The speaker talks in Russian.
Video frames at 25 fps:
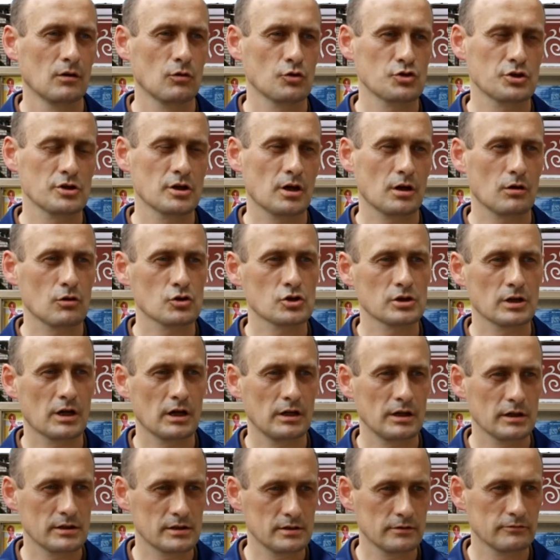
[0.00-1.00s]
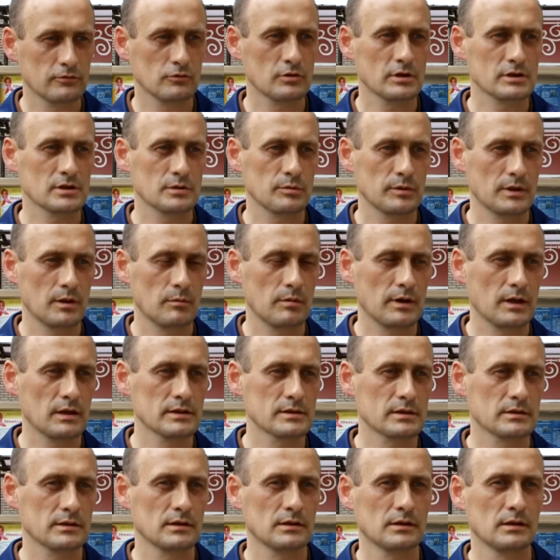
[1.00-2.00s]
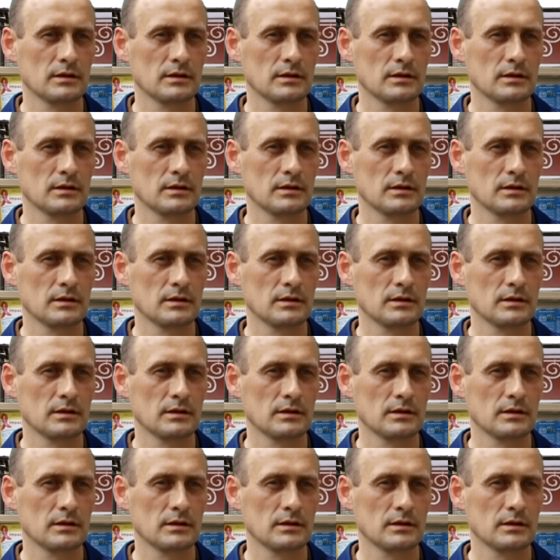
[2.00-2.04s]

Очень хороший коллектив у нас подобрался.